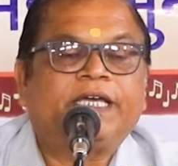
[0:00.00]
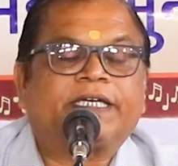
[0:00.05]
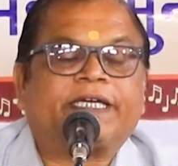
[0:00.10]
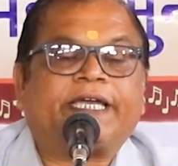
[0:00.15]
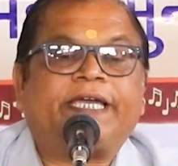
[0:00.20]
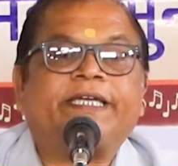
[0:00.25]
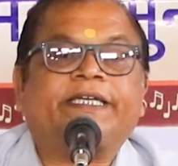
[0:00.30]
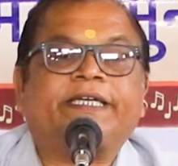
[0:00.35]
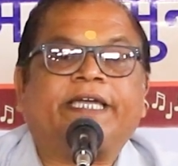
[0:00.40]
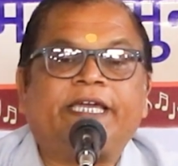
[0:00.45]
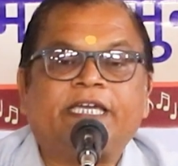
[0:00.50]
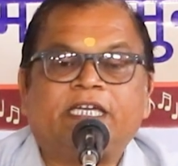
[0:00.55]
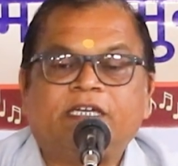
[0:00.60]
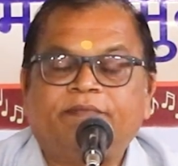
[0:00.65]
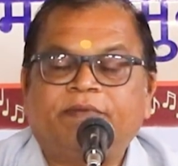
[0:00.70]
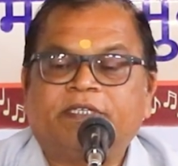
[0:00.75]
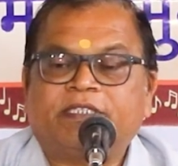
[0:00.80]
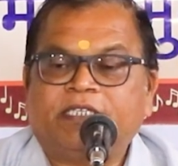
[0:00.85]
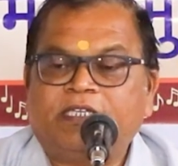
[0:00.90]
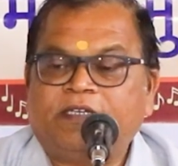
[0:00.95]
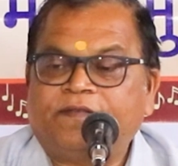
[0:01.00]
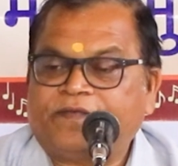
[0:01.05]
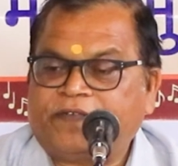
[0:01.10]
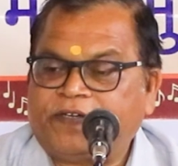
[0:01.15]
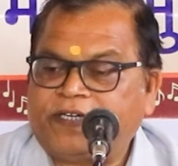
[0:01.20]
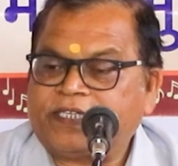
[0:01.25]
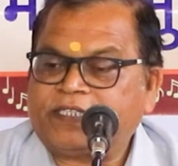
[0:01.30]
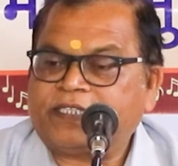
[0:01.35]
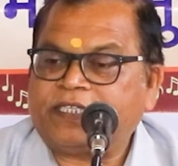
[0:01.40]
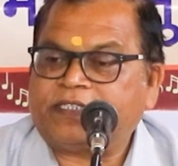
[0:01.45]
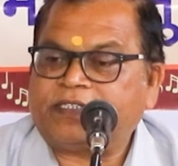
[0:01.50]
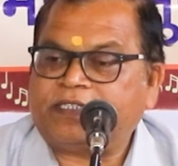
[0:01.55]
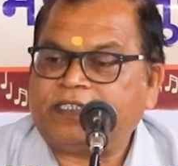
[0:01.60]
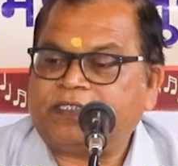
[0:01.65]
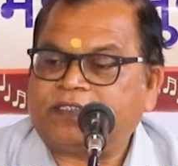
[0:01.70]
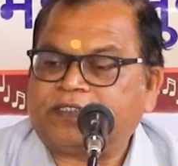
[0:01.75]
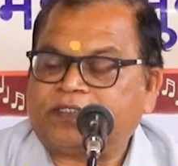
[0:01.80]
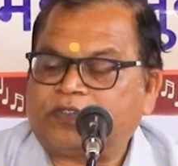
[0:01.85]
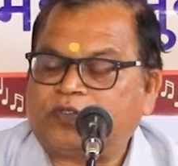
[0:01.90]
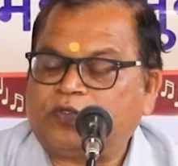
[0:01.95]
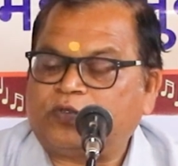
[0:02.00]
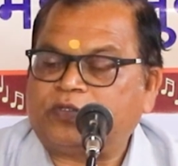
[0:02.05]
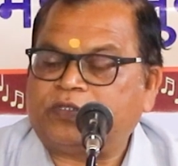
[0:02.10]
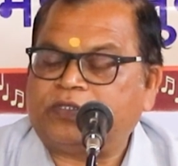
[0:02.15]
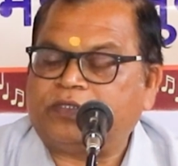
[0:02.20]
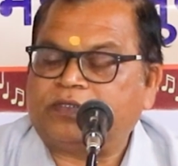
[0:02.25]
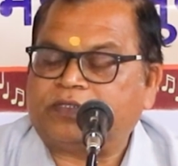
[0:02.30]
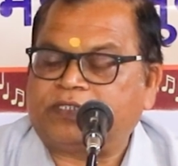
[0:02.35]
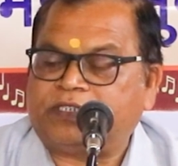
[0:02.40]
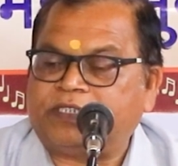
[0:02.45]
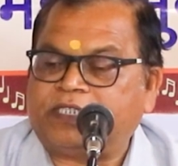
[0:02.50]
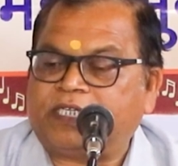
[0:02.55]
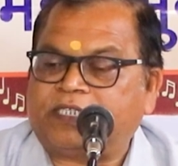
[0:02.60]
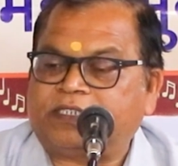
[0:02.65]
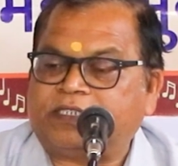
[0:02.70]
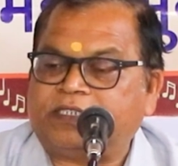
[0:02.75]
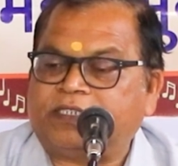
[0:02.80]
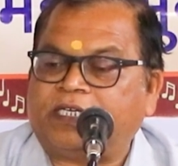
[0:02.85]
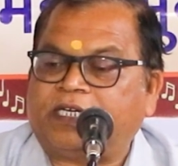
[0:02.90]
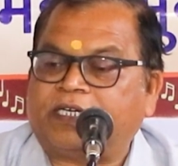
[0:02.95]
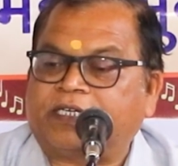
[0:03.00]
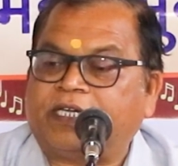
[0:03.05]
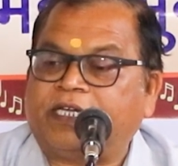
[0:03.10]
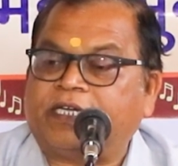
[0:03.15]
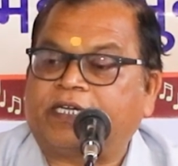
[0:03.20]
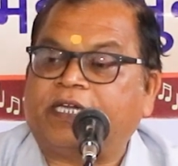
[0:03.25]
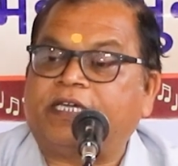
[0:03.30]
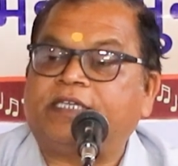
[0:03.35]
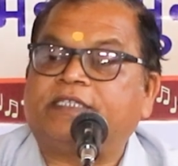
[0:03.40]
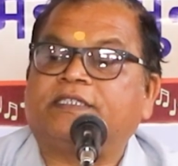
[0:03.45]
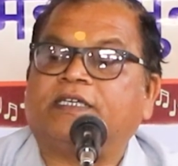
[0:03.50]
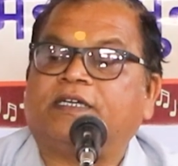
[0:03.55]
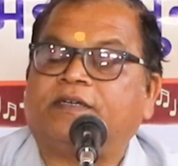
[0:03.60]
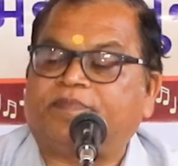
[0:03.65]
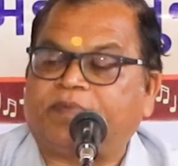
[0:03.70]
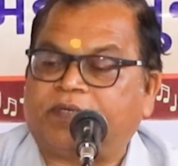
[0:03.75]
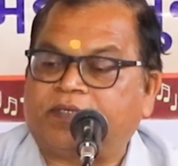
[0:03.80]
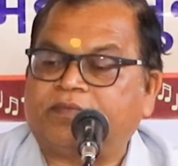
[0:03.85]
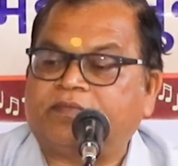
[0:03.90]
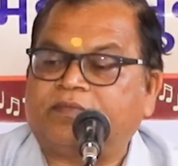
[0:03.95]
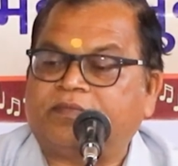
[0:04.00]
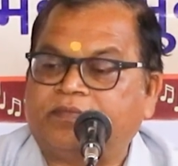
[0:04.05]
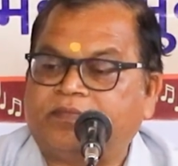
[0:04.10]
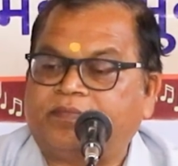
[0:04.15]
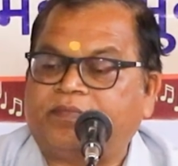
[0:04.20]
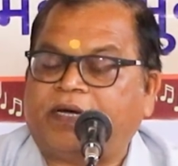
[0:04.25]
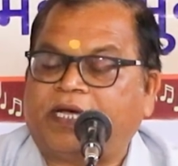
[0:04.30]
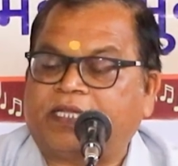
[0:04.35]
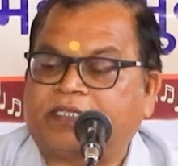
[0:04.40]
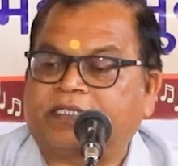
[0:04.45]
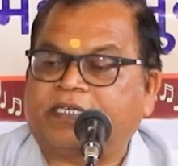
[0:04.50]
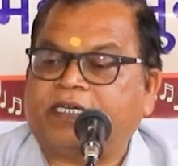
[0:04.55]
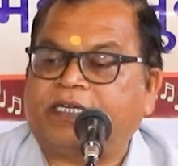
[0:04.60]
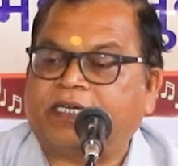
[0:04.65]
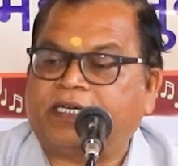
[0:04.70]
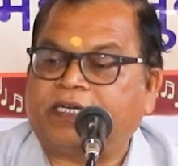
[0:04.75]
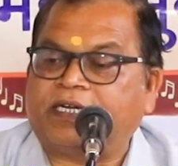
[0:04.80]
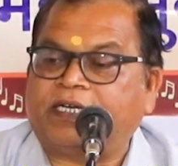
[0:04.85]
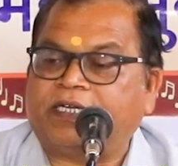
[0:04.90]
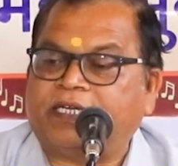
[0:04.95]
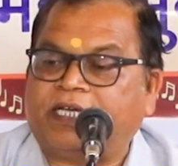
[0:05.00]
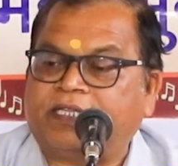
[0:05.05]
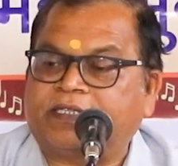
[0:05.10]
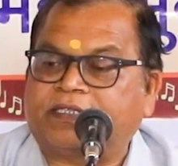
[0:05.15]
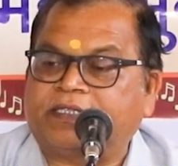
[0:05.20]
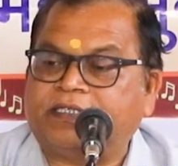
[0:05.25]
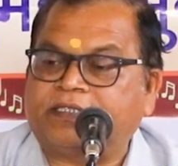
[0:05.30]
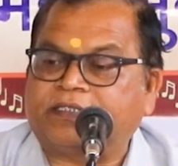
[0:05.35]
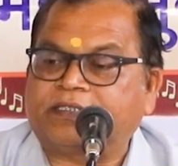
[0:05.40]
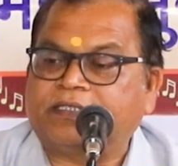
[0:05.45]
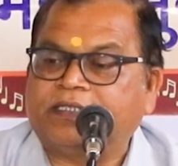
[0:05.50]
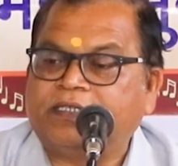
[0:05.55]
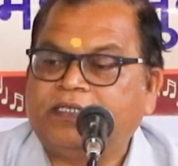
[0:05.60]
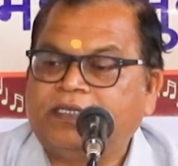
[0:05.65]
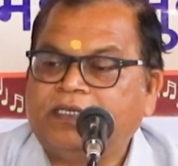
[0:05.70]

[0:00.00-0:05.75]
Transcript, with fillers: कई कई के मतिल फेर देतीस तो सीधा सीधा कई कई छ अपन बात के रंगा डालतीस